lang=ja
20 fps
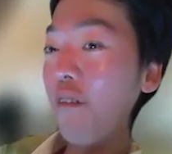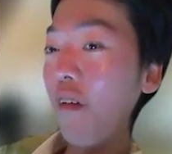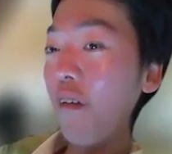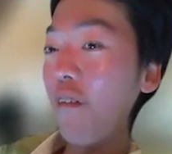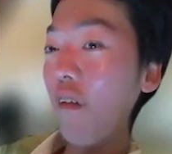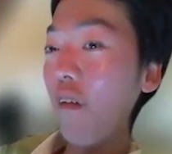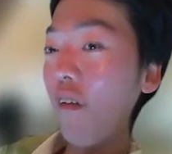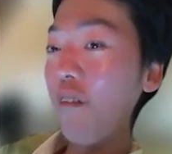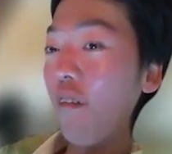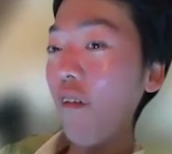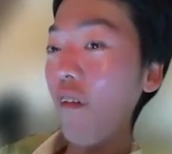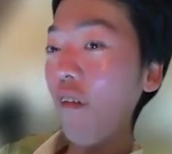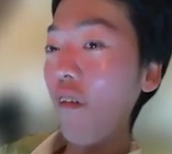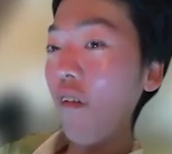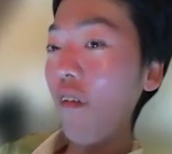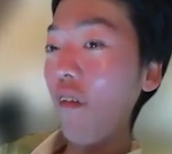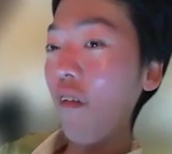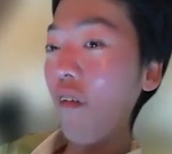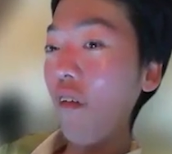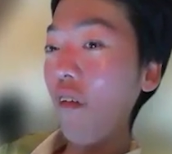まあ、僕
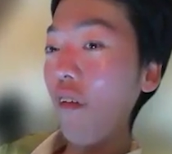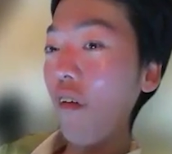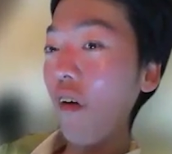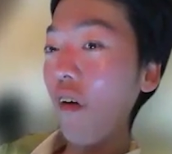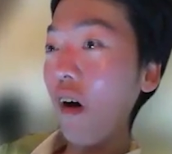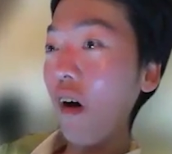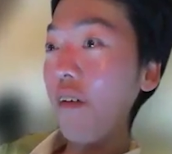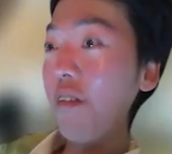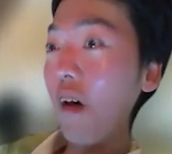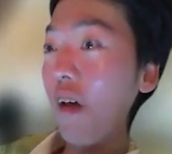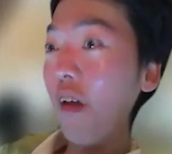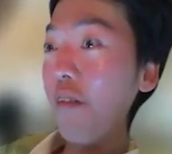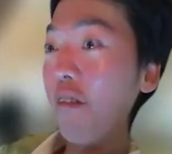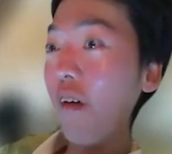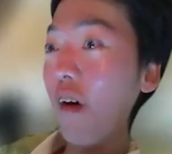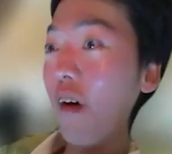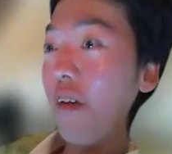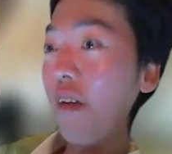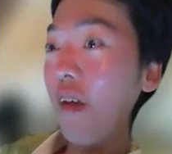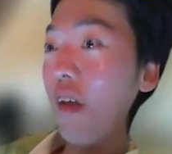も当たり
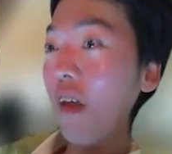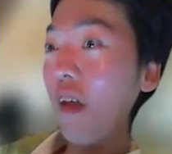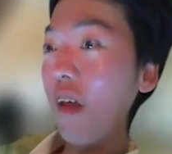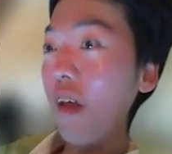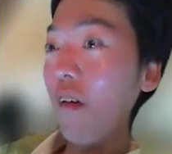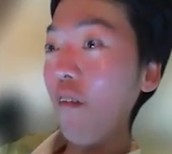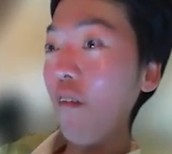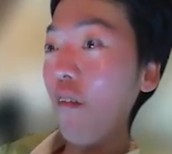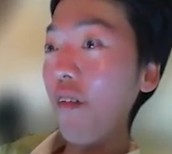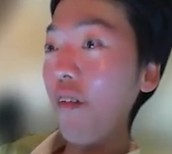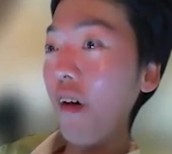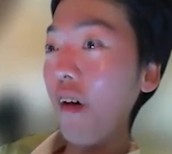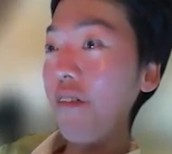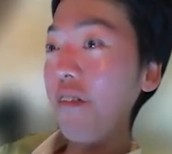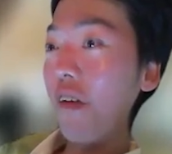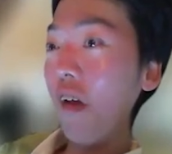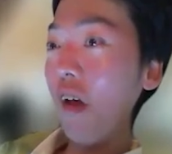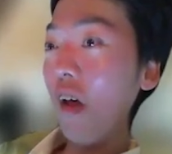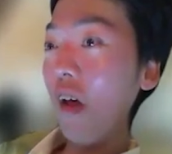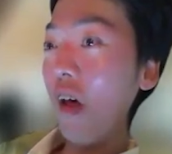前に行っ
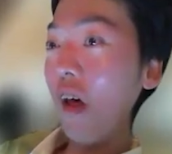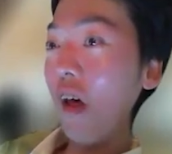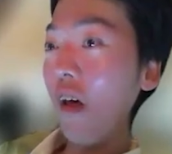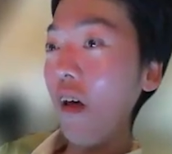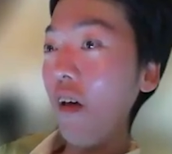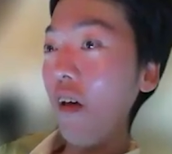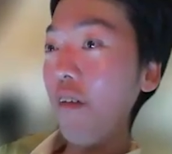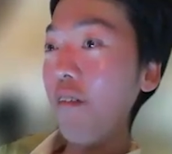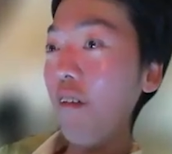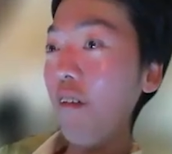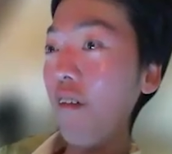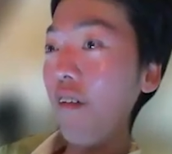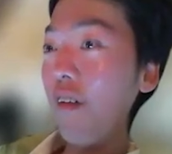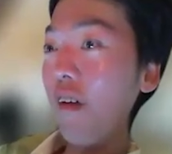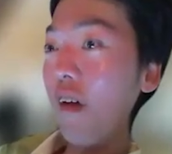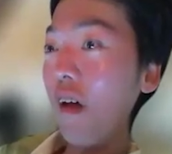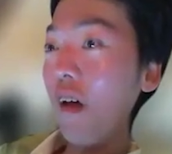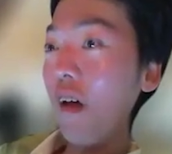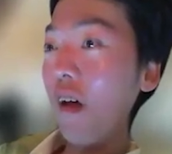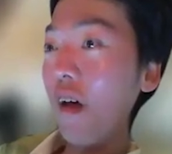て、今ま
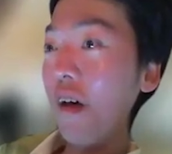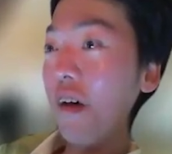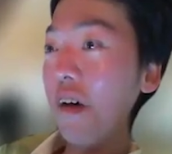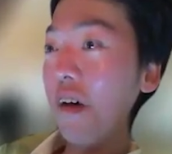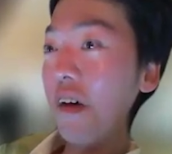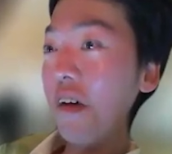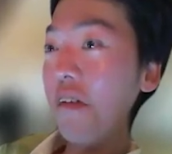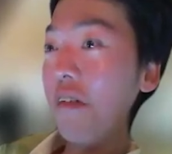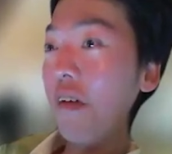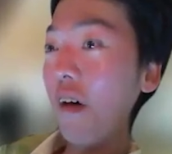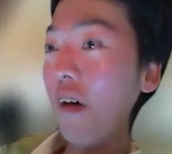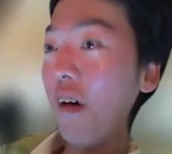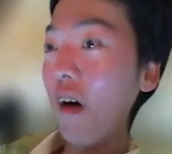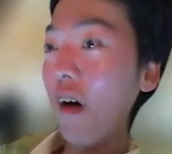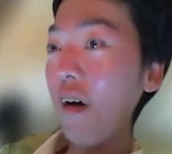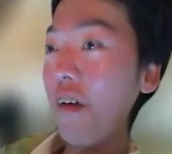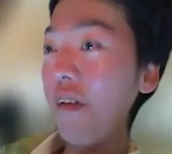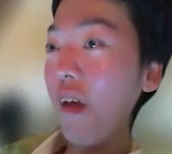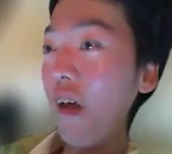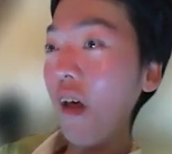でいた
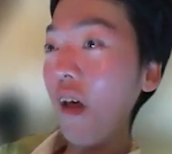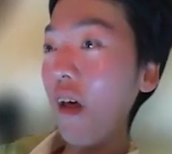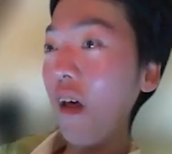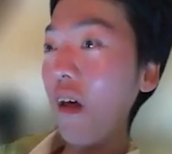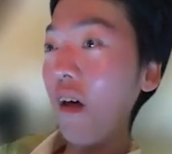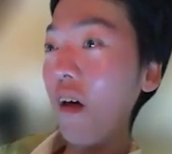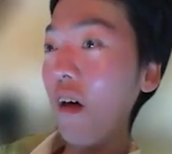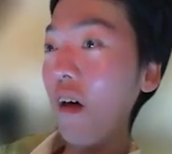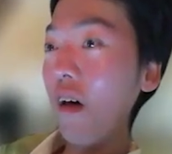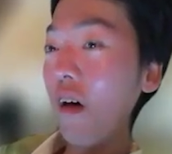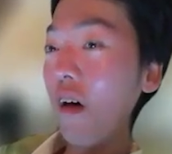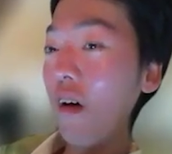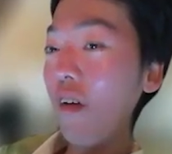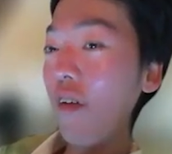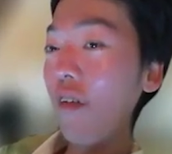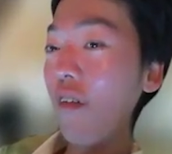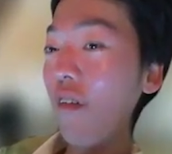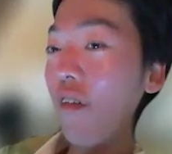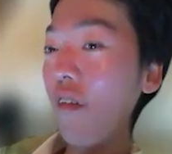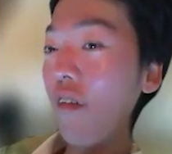中で、
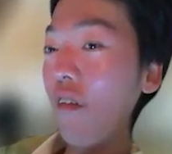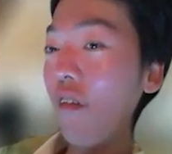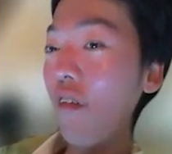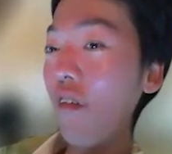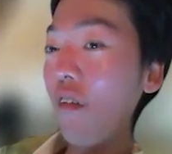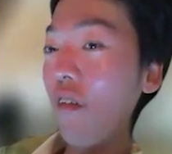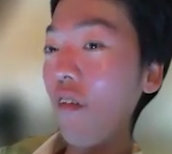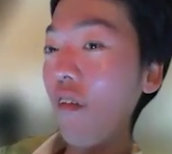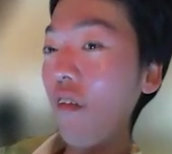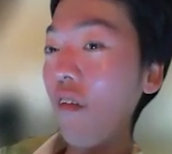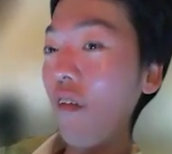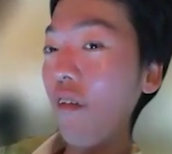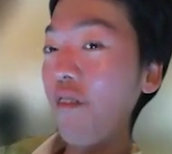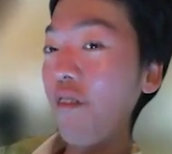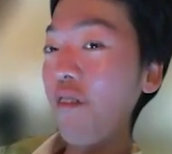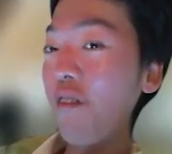その、